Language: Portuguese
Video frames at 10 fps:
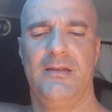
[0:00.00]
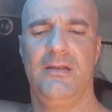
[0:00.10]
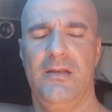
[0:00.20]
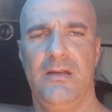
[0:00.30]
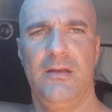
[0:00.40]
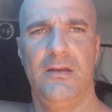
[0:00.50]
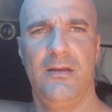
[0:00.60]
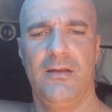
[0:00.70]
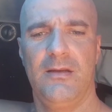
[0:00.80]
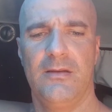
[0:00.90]

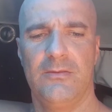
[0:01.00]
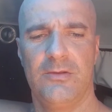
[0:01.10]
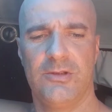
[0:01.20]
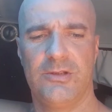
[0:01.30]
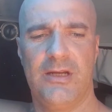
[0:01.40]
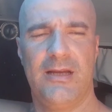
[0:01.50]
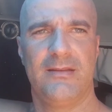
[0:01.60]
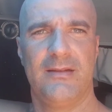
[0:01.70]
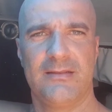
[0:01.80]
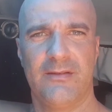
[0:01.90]
E hoje é
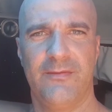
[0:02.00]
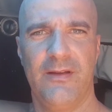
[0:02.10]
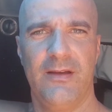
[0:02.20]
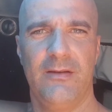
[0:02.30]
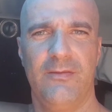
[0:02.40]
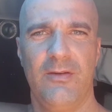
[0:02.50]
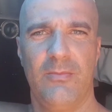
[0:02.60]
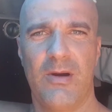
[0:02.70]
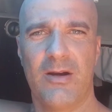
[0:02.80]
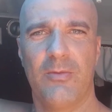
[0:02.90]
terça-feira, vim no
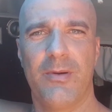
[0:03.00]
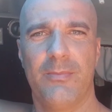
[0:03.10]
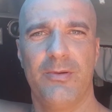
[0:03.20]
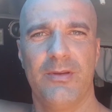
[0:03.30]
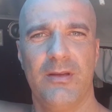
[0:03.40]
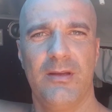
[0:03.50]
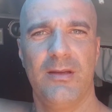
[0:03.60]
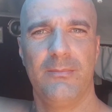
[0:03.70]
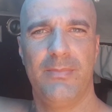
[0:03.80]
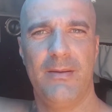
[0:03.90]
barco para
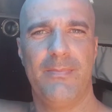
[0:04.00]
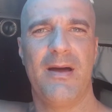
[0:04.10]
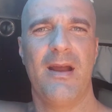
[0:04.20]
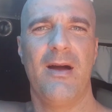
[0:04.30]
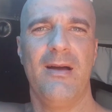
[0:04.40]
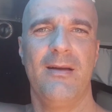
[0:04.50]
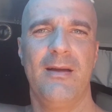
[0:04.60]
poder preparar,